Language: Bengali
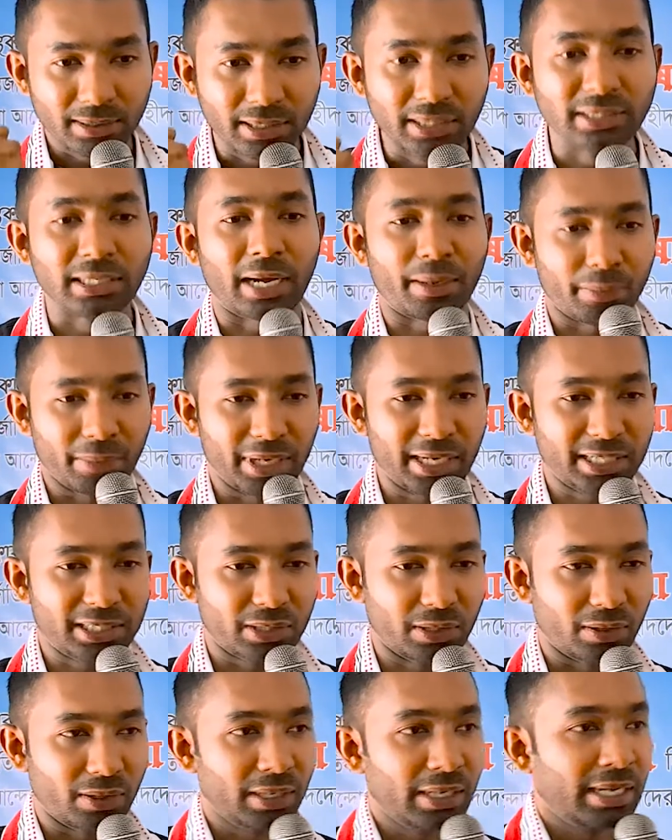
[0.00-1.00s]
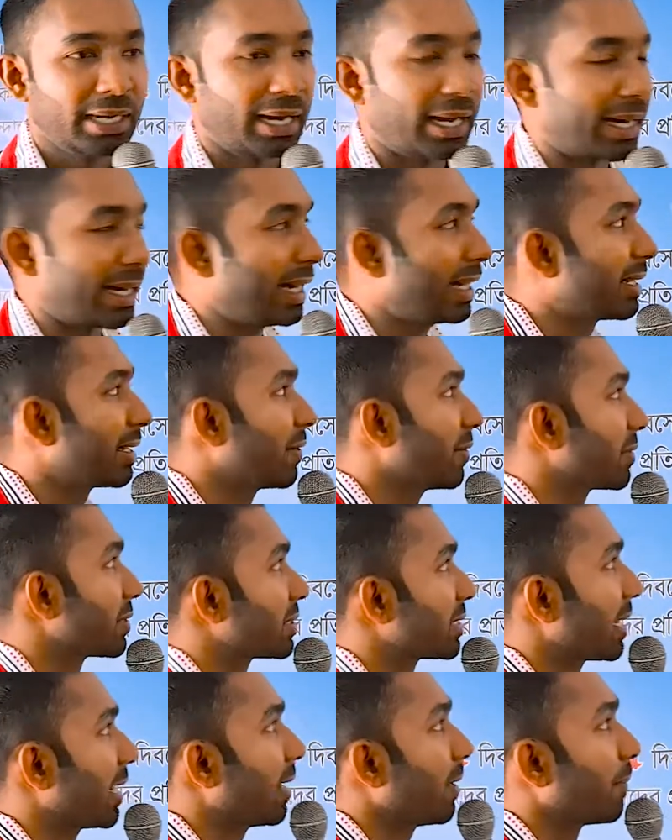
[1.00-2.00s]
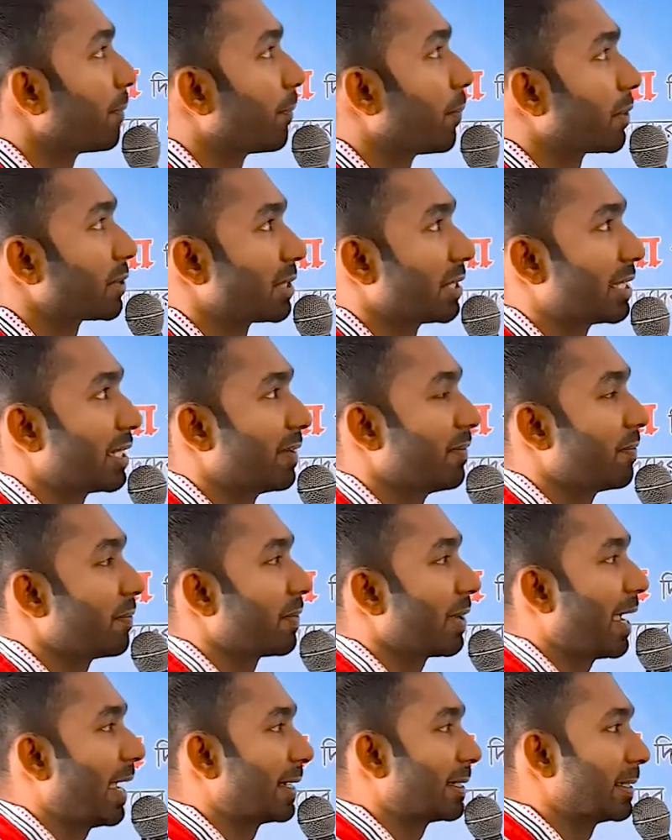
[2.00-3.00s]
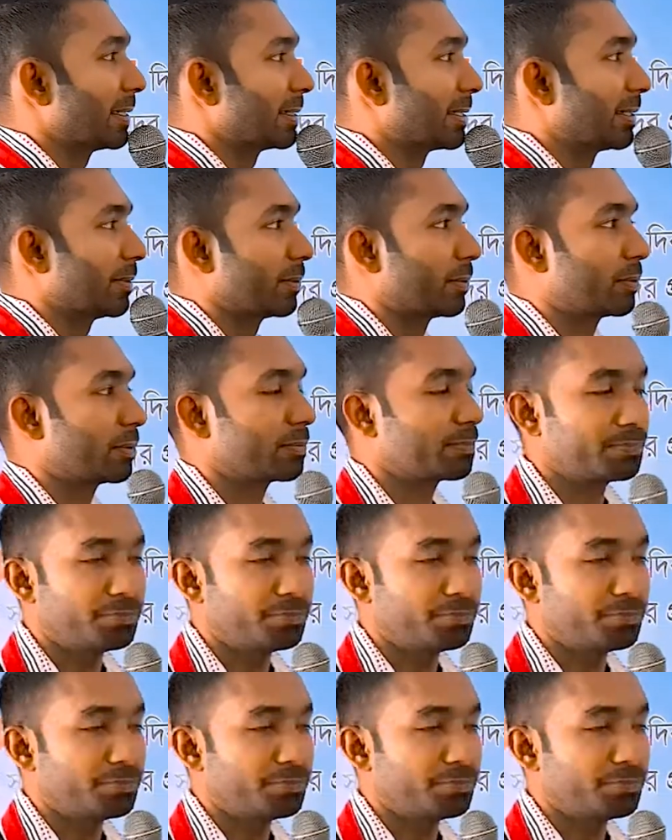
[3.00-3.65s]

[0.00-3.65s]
ডিটারমিনেশন আর এটা হচ্ছে পজিটিভ অ্যাটিটিউড